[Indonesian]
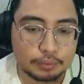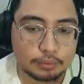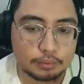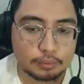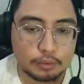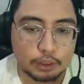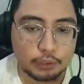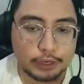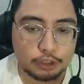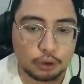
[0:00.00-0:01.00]
Hmm,
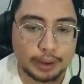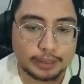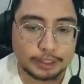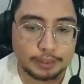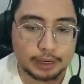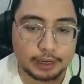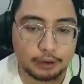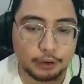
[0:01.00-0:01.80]
duitnya juga lumayan sih sebenarnya.